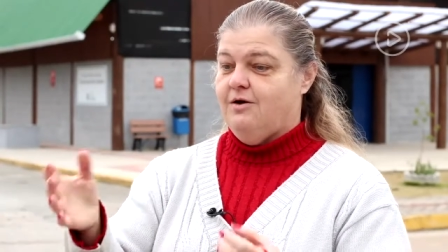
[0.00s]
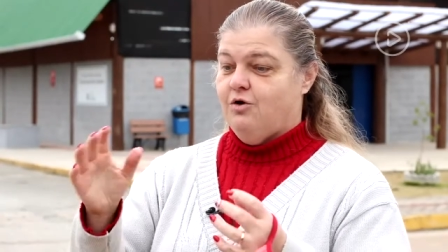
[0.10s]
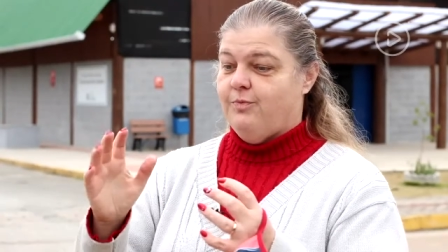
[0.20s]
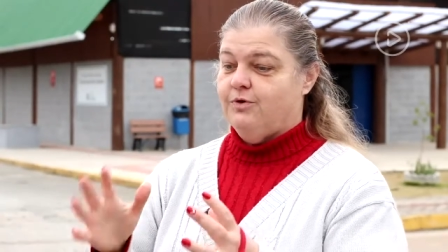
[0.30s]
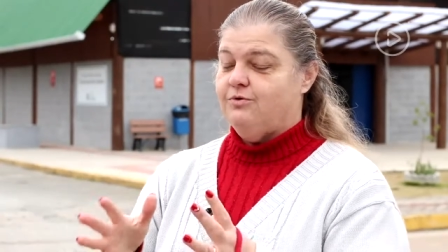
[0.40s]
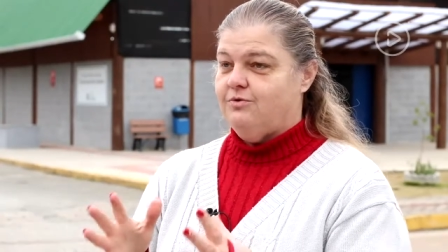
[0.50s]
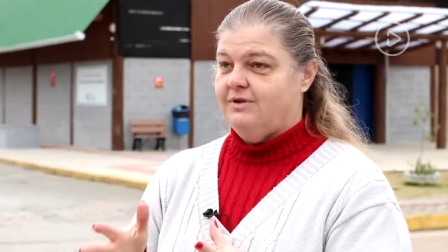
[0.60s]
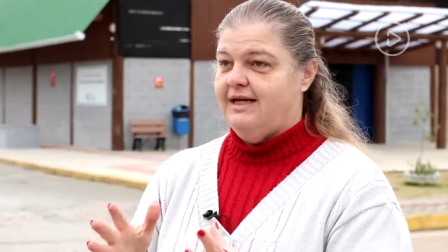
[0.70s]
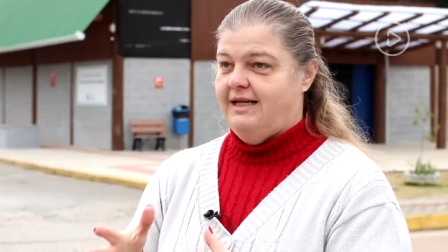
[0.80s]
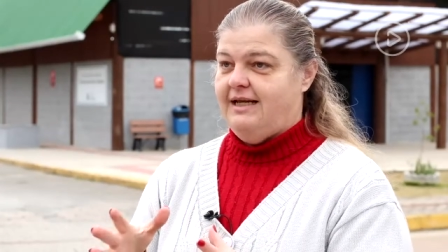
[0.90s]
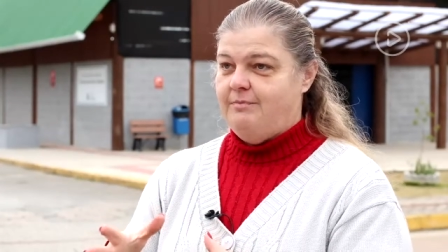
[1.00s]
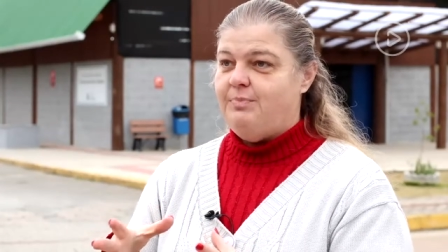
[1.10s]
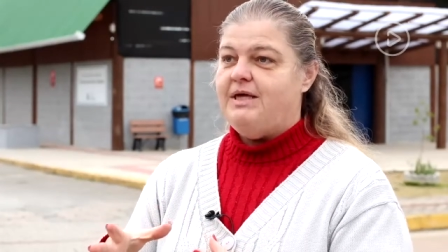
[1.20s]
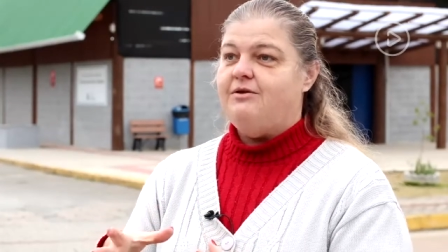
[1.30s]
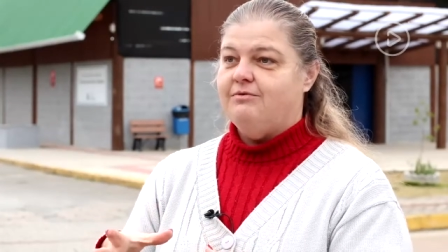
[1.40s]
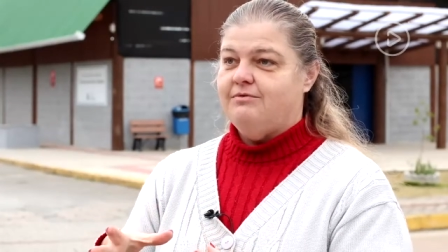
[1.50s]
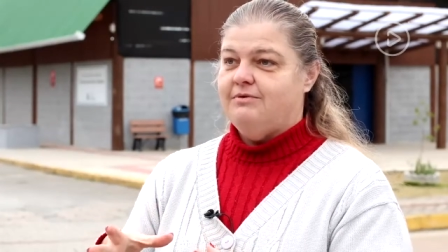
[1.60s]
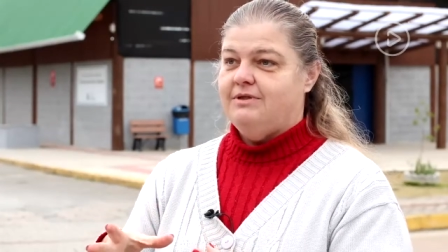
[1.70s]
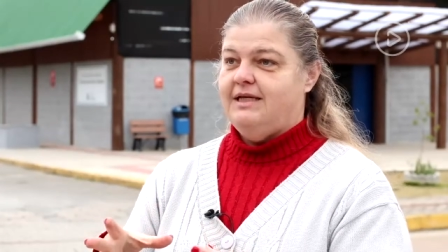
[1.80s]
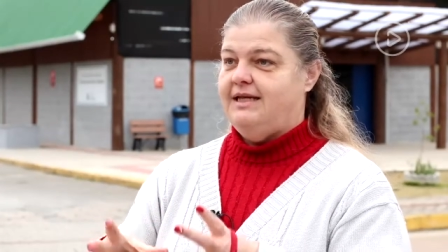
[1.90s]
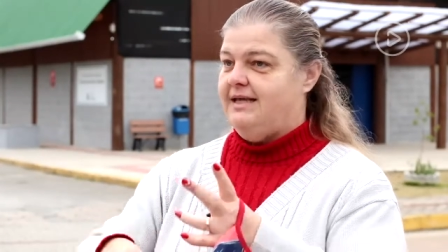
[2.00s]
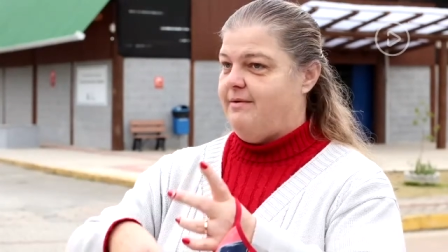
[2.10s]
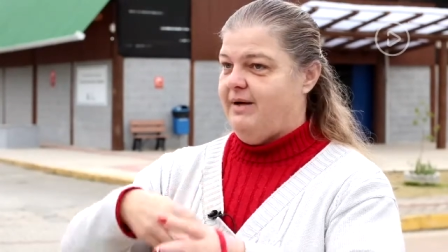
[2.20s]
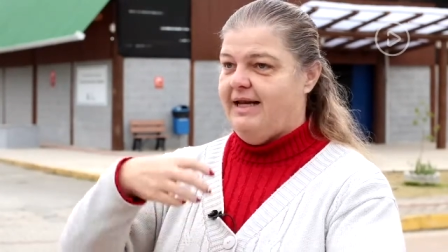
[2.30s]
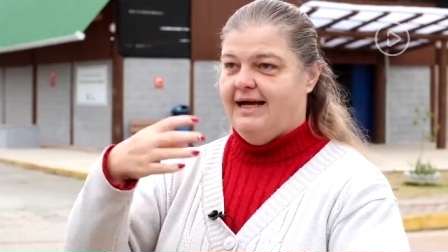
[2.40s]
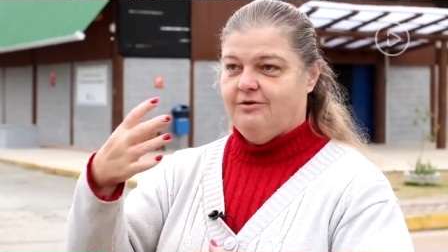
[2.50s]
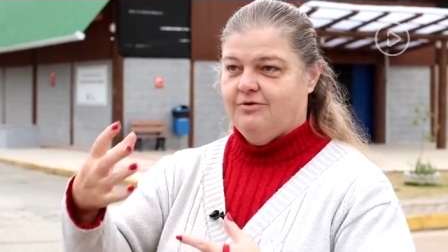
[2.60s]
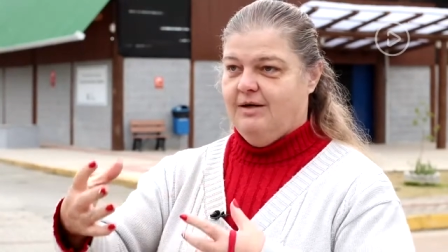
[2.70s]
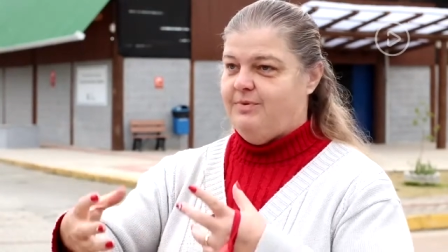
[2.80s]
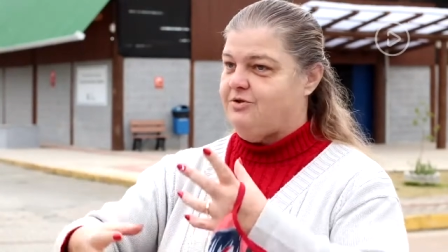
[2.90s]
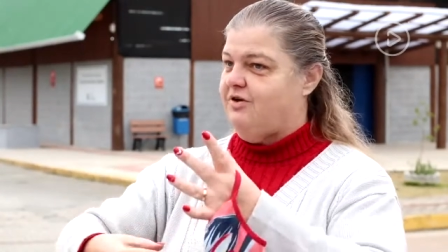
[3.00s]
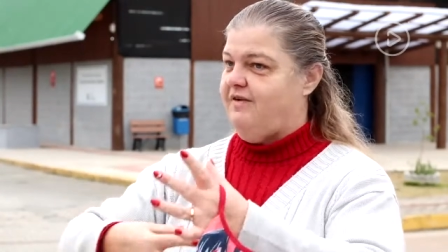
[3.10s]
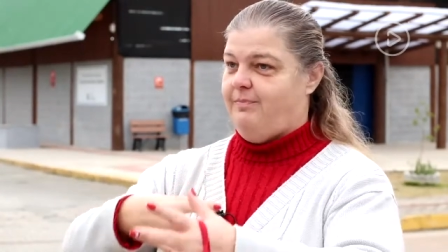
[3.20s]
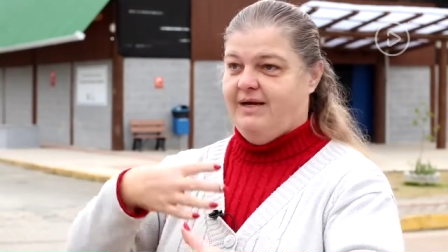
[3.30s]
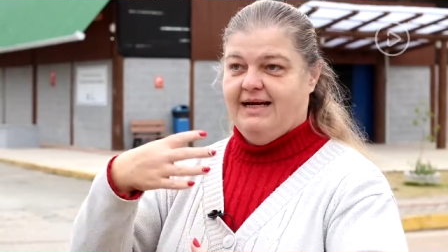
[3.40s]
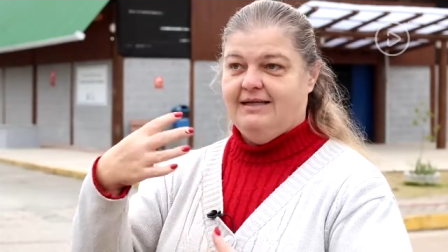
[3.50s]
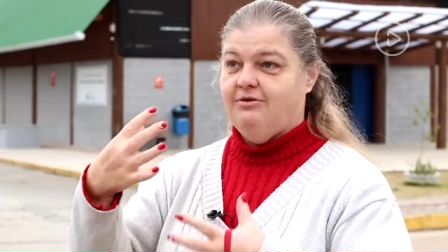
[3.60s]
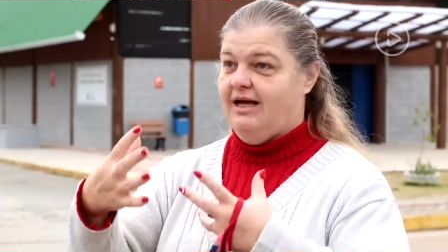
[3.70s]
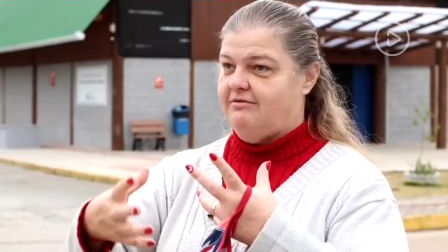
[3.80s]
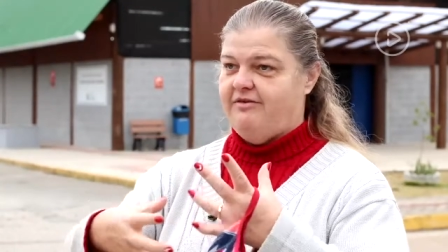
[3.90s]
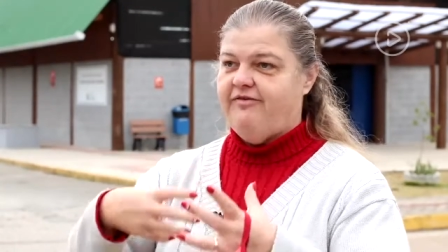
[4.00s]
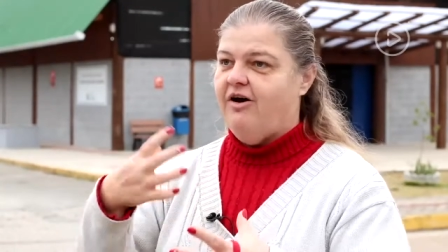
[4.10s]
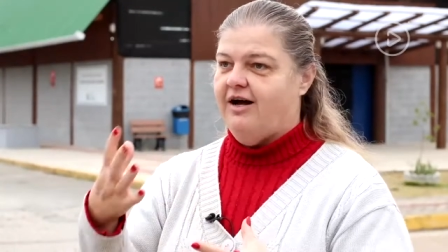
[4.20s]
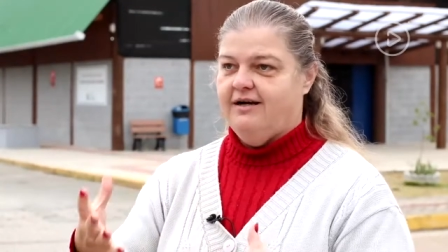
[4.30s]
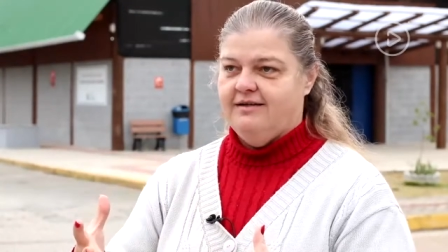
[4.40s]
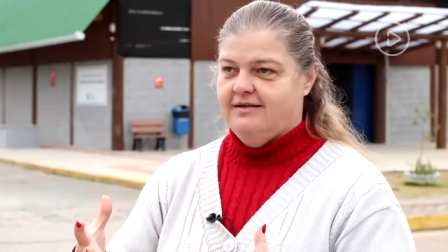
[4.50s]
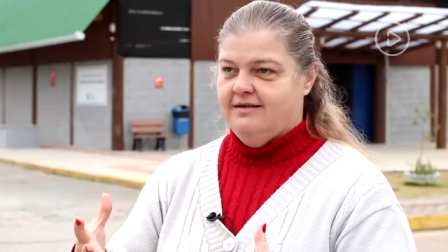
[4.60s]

O produto tá ali limpinho, ele tá embalado. A pessoa vai pegar do lado de fora.